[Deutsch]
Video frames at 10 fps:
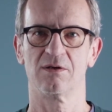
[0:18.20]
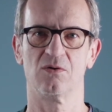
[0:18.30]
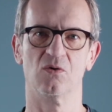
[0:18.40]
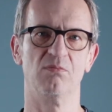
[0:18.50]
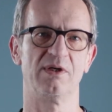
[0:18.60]

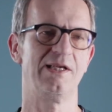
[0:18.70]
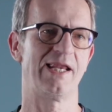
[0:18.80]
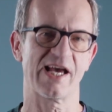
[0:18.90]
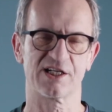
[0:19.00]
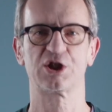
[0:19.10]
um in
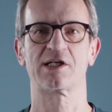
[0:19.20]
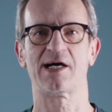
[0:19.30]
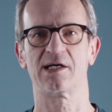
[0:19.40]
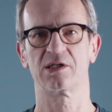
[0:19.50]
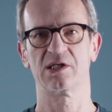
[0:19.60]
leeren
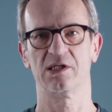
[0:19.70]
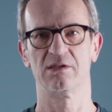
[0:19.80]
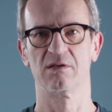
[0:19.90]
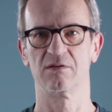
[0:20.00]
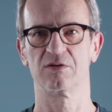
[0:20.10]

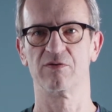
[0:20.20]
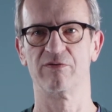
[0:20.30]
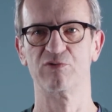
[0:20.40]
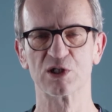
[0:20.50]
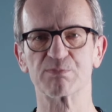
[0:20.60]
Stadien
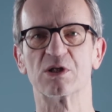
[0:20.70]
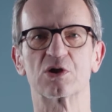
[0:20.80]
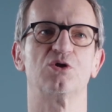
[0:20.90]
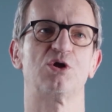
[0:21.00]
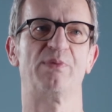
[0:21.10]
Fußball
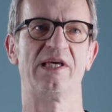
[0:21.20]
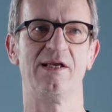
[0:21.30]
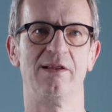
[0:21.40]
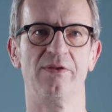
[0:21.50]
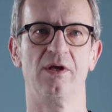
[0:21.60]
zu
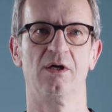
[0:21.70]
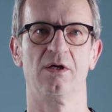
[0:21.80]
spielen